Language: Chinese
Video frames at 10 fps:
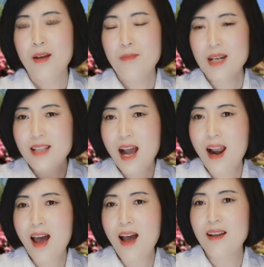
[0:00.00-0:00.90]
孟加
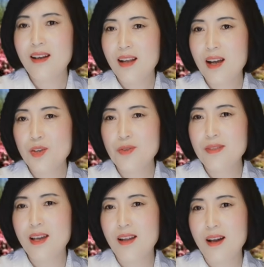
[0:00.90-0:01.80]
拉的那个
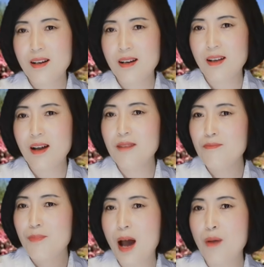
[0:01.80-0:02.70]
中介呢可能
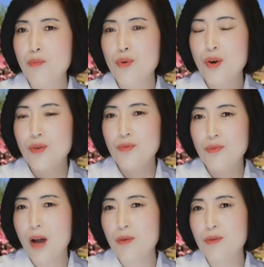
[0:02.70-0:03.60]
盘剥
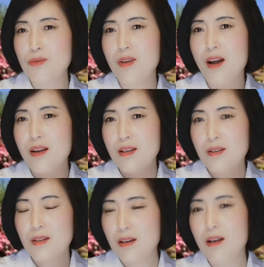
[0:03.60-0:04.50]
员工的
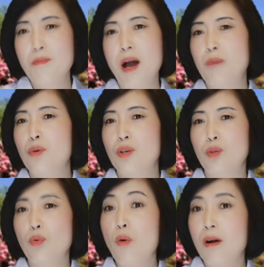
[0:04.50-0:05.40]
可能盘剥
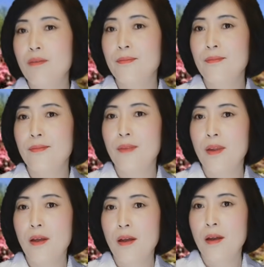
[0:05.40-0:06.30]
的多。
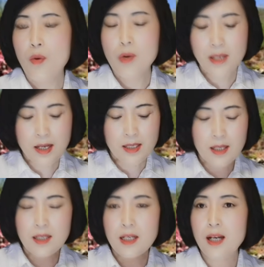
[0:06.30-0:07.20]
我相
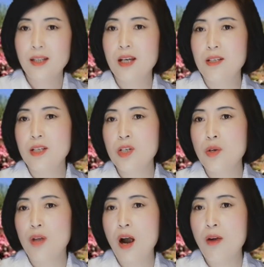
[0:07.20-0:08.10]
信这个顶级
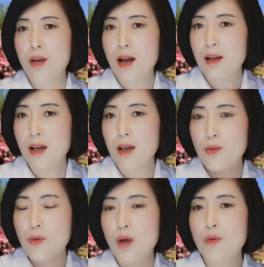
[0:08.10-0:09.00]
手套呢给
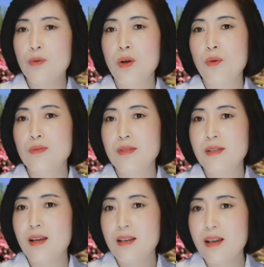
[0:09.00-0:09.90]
员工的工
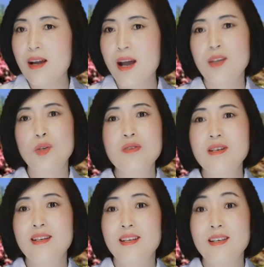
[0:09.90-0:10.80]
资应该都
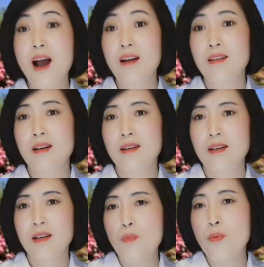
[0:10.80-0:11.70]
是一样的。
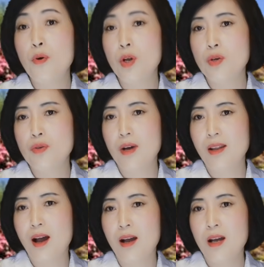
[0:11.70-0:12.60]
不会说
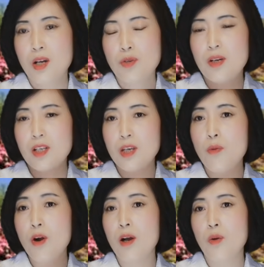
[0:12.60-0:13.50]
呢，说尼
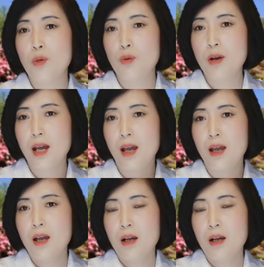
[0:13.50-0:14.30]
泊尔我多给，